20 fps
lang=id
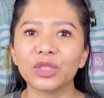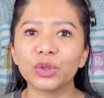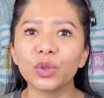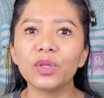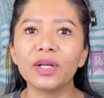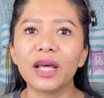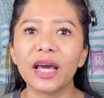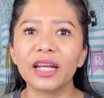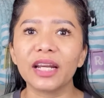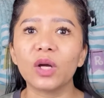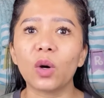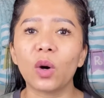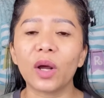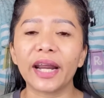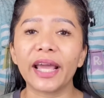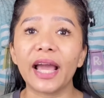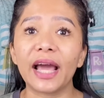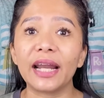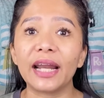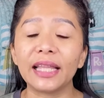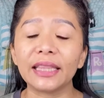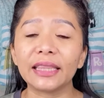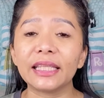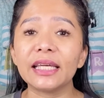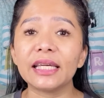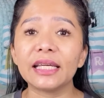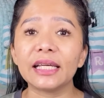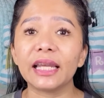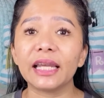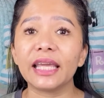dari Korea. Nanti
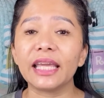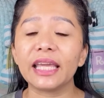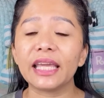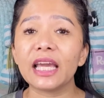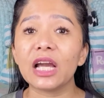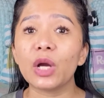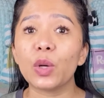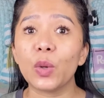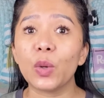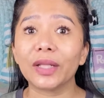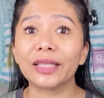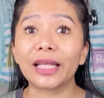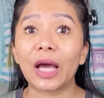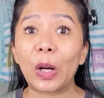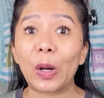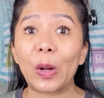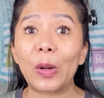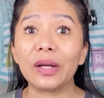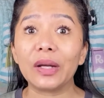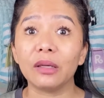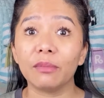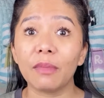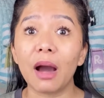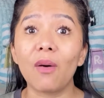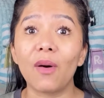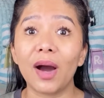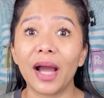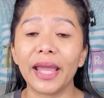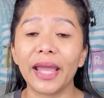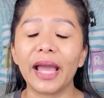linknya gua taruh di
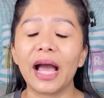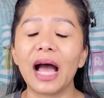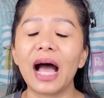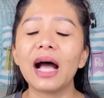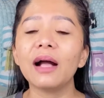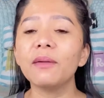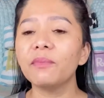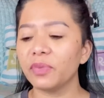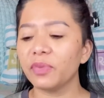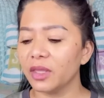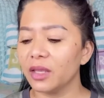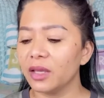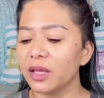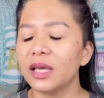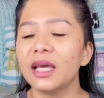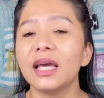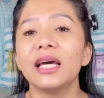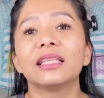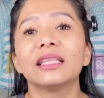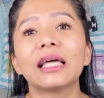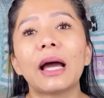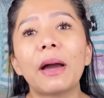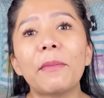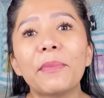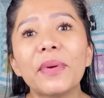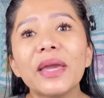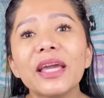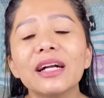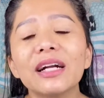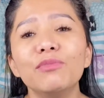bawah ya.
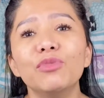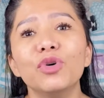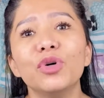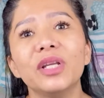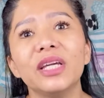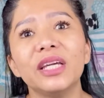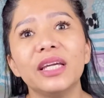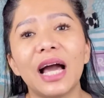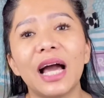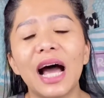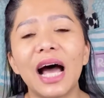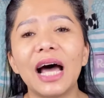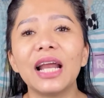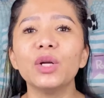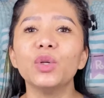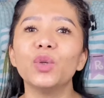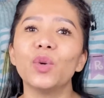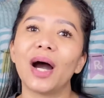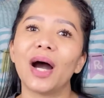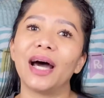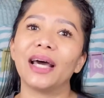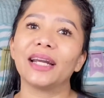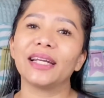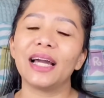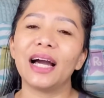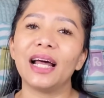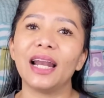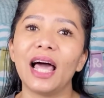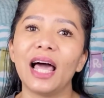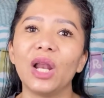Tapi kemudian dua hari
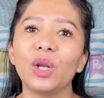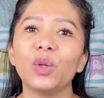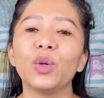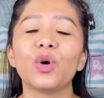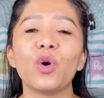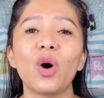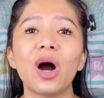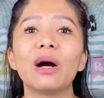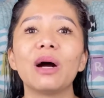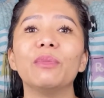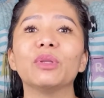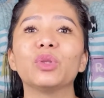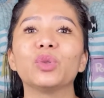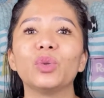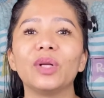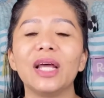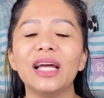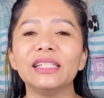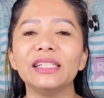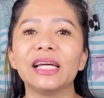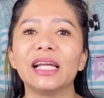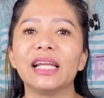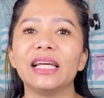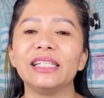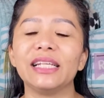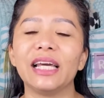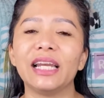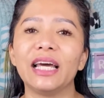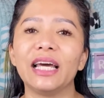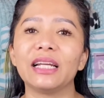yang lalu gue kebetulan
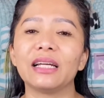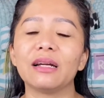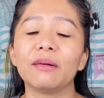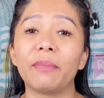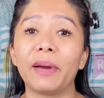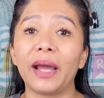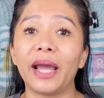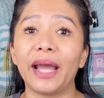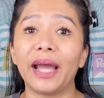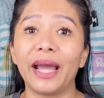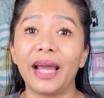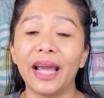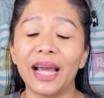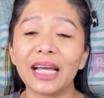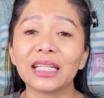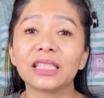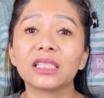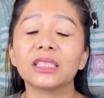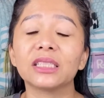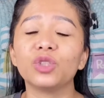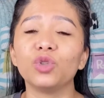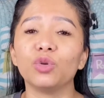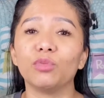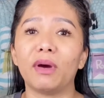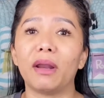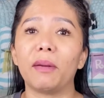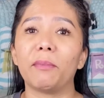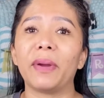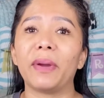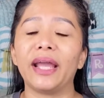jalan-jalan ke PS,
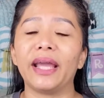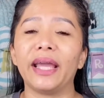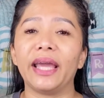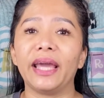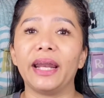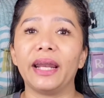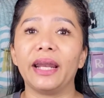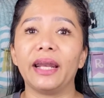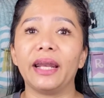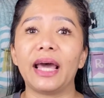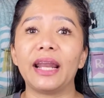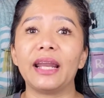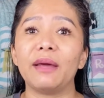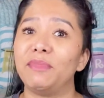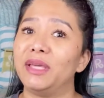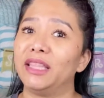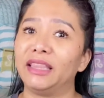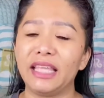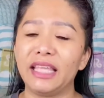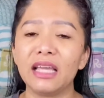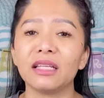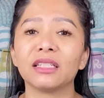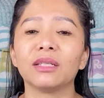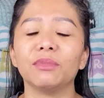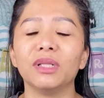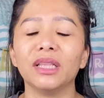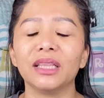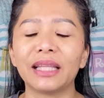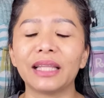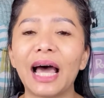cuman pengen ada meeting
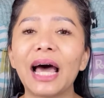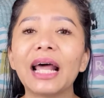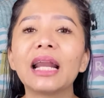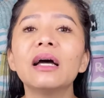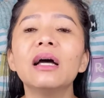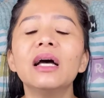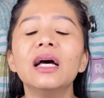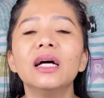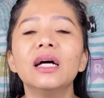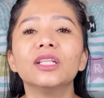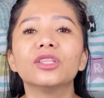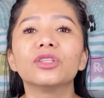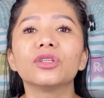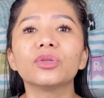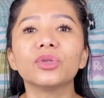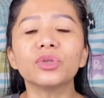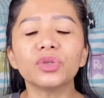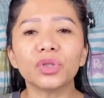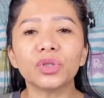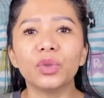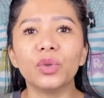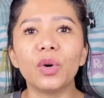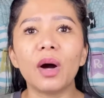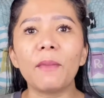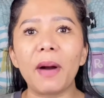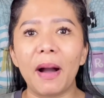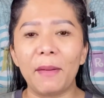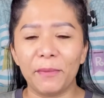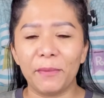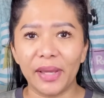sebentar. Terus gue
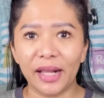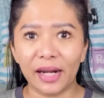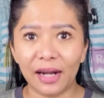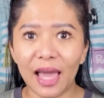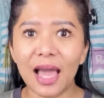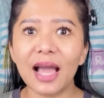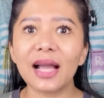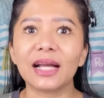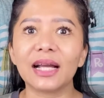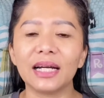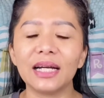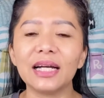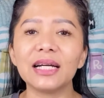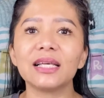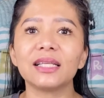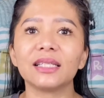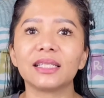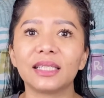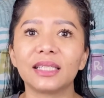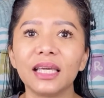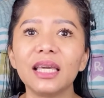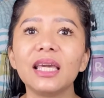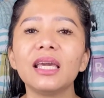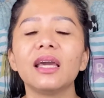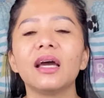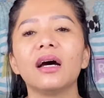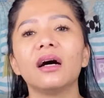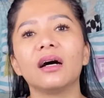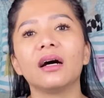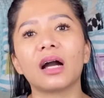mampirlah ke si
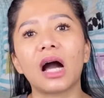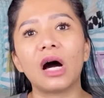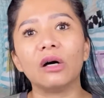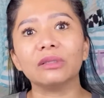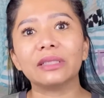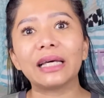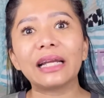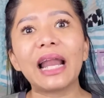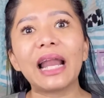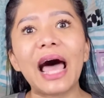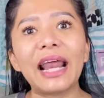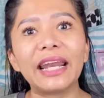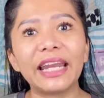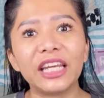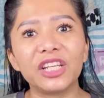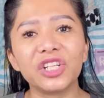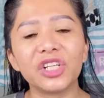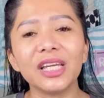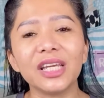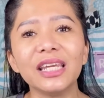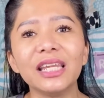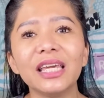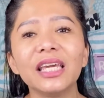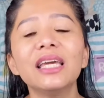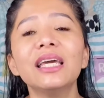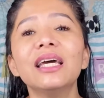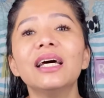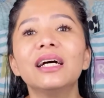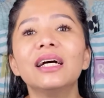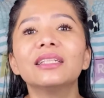uh, counter Laneige ini.
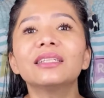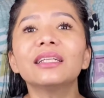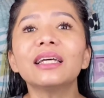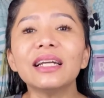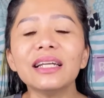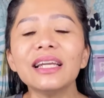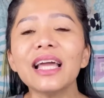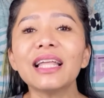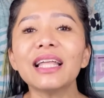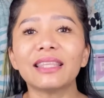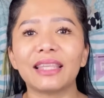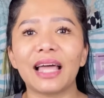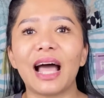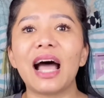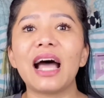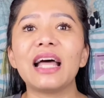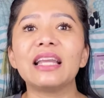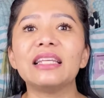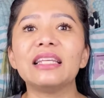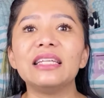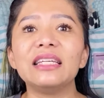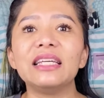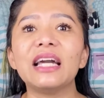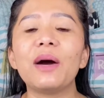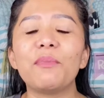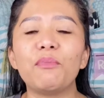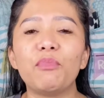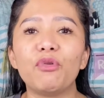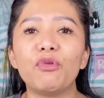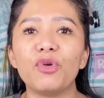Ternyata dia
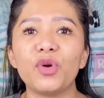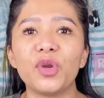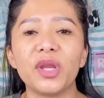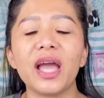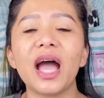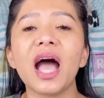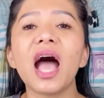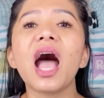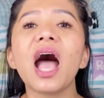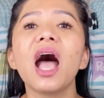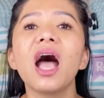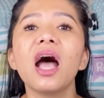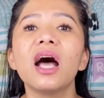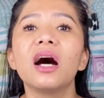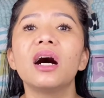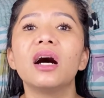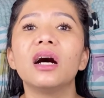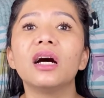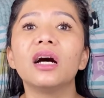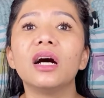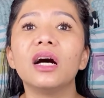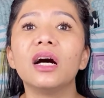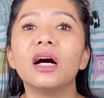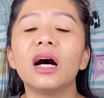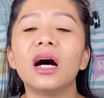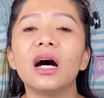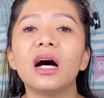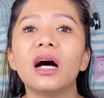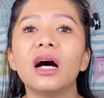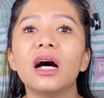punya
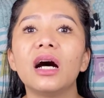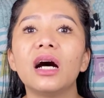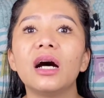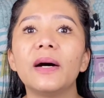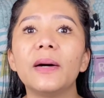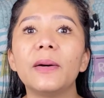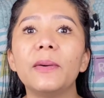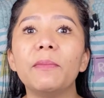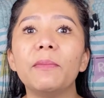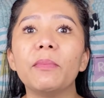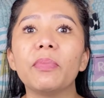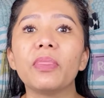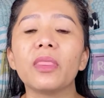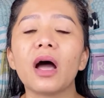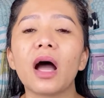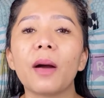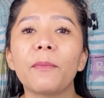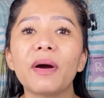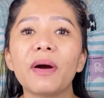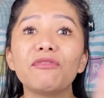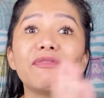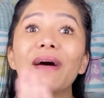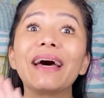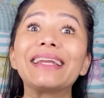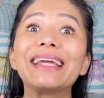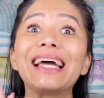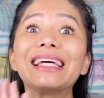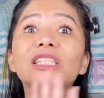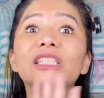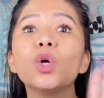um, apa
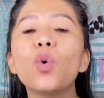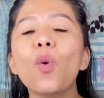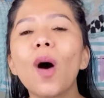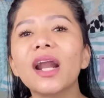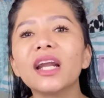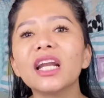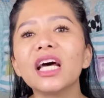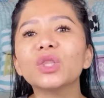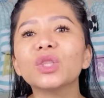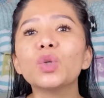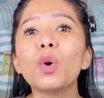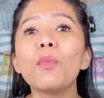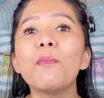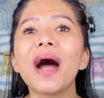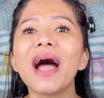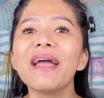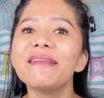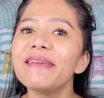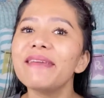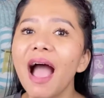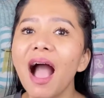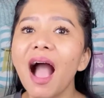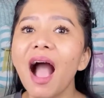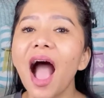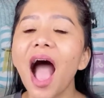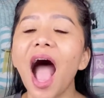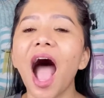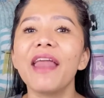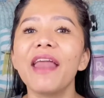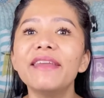variasi warna tuh banyak
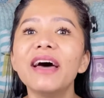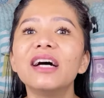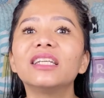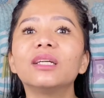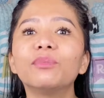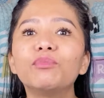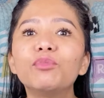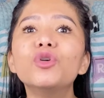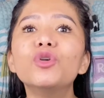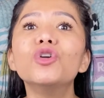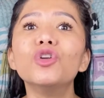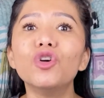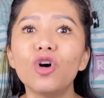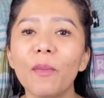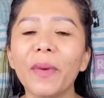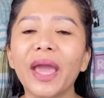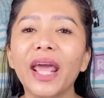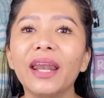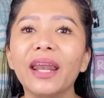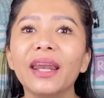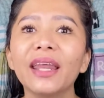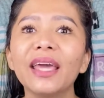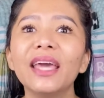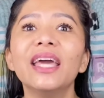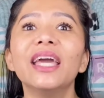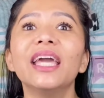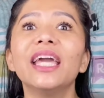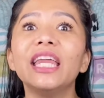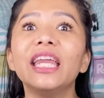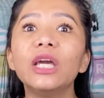ada 10 men
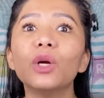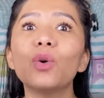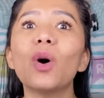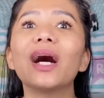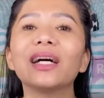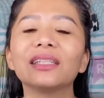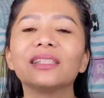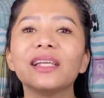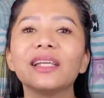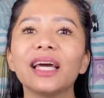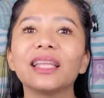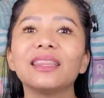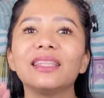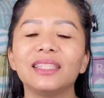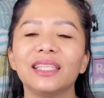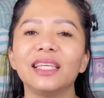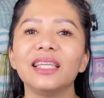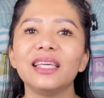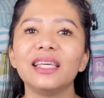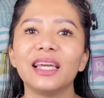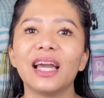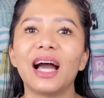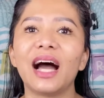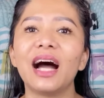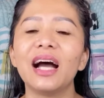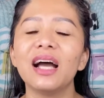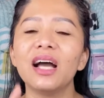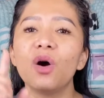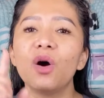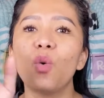ini gue kasih lihat di sini ya
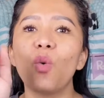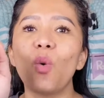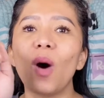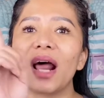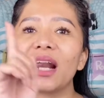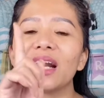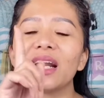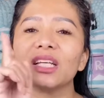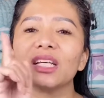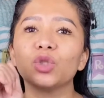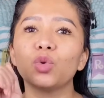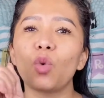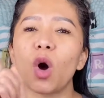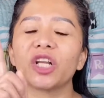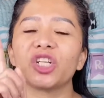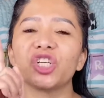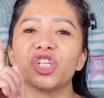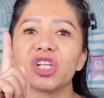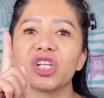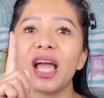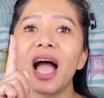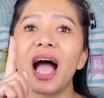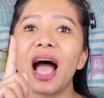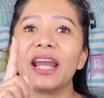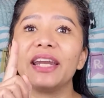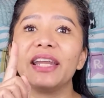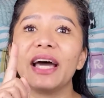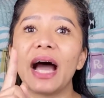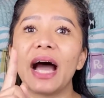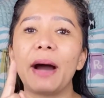warna swatchnya
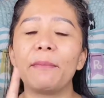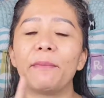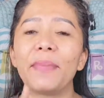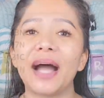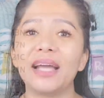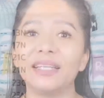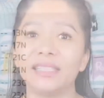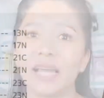ada apa aja